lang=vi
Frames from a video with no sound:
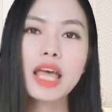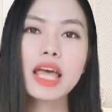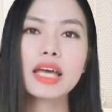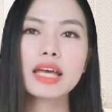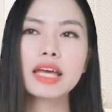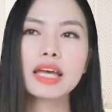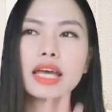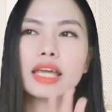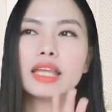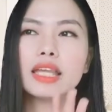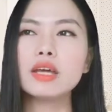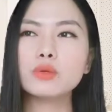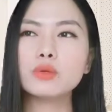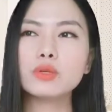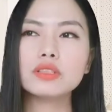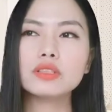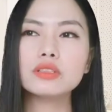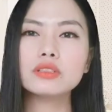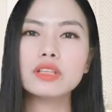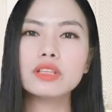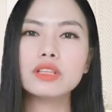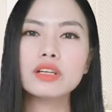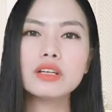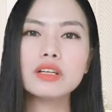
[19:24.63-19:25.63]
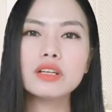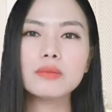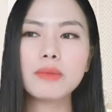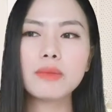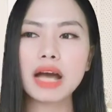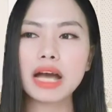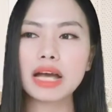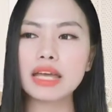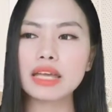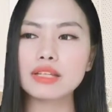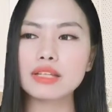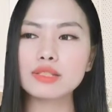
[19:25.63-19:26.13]
Cái điều thứ tư
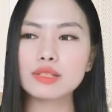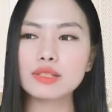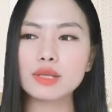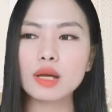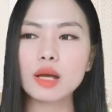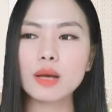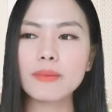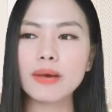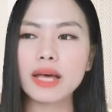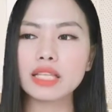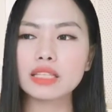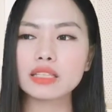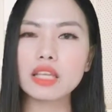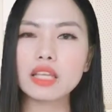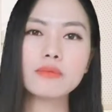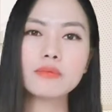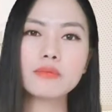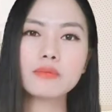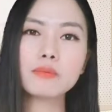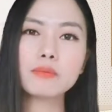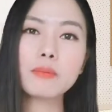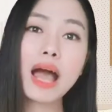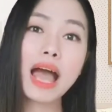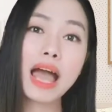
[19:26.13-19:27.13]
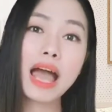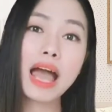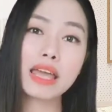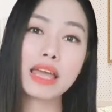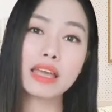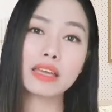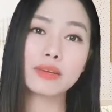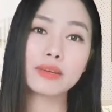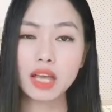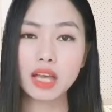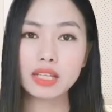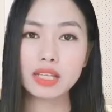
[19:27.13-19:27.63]
mà khiến cho các bạn thất bại
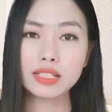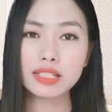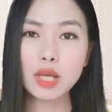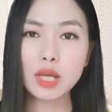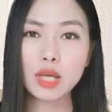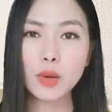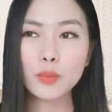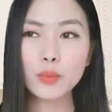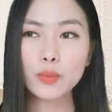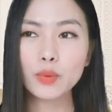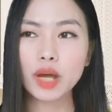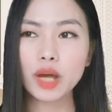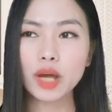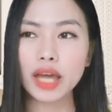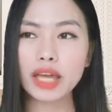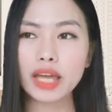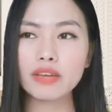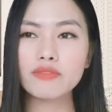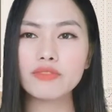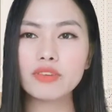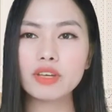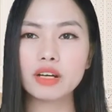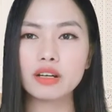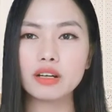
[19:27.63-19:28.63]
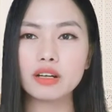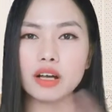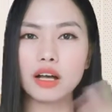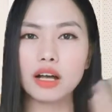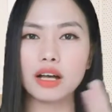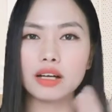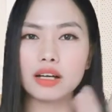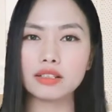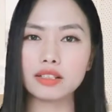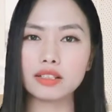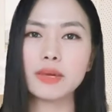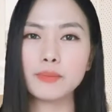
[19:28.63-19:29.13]
trong cái việc
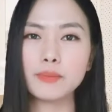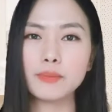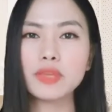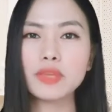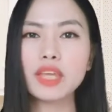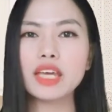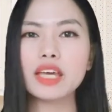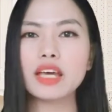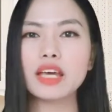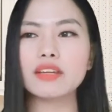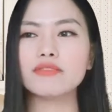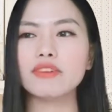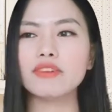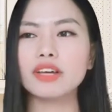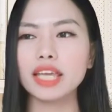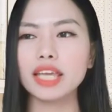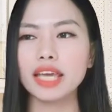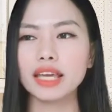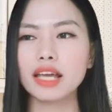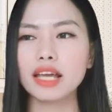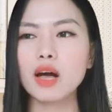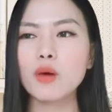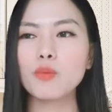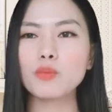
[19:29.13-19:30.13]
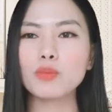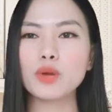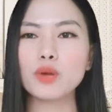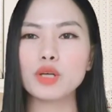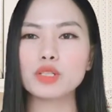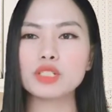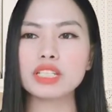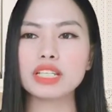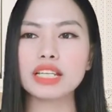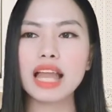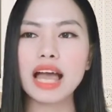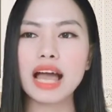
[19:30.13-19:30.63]
uh, kiếm tiền và thành công đó
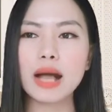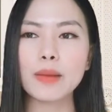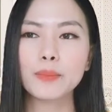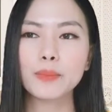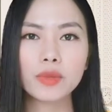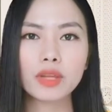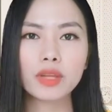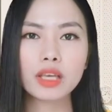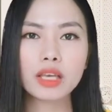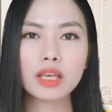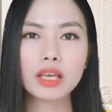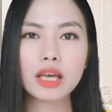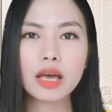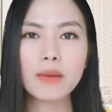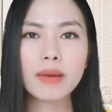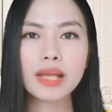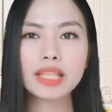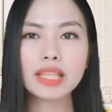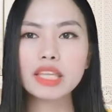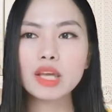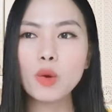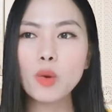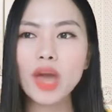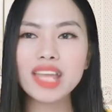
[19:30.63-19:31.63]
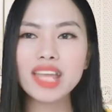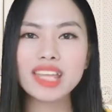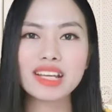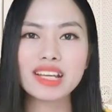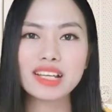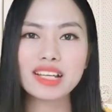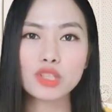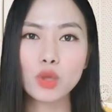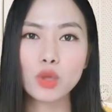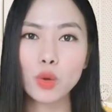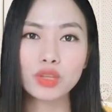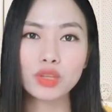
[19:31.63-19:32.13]
chính là các bạn tiêu hết những
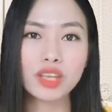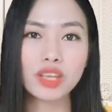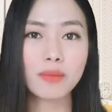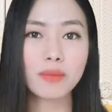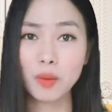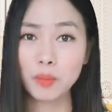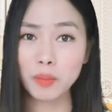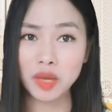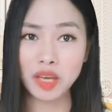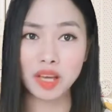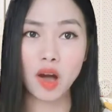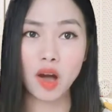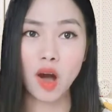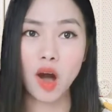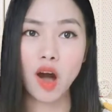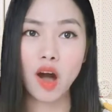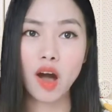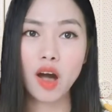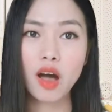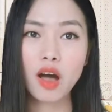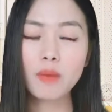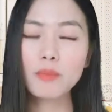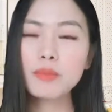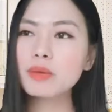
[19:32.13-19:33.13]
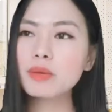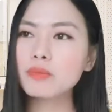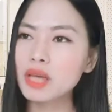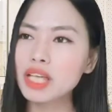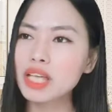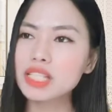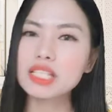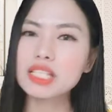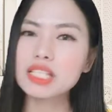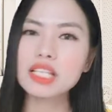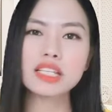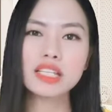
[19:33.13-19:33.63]
cái số tiền mà mình có. Mình
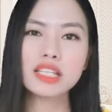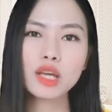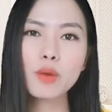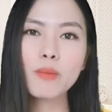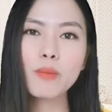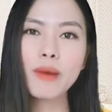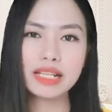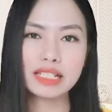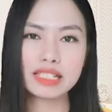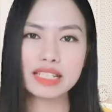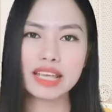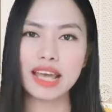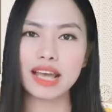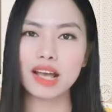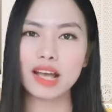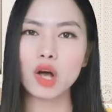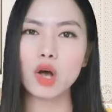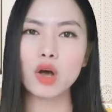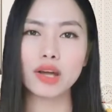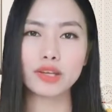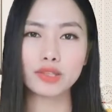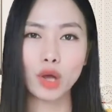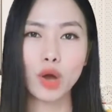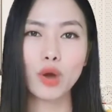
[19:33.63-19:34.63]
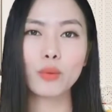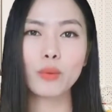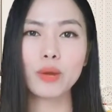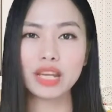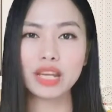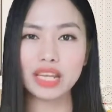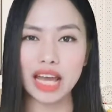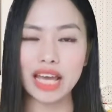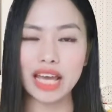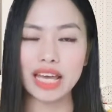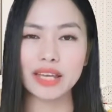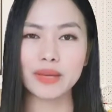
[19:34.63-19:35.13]
biết rất nhiều bạn trẻ có cái thói
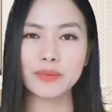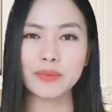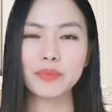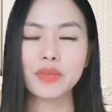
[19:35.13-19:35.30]
quen này.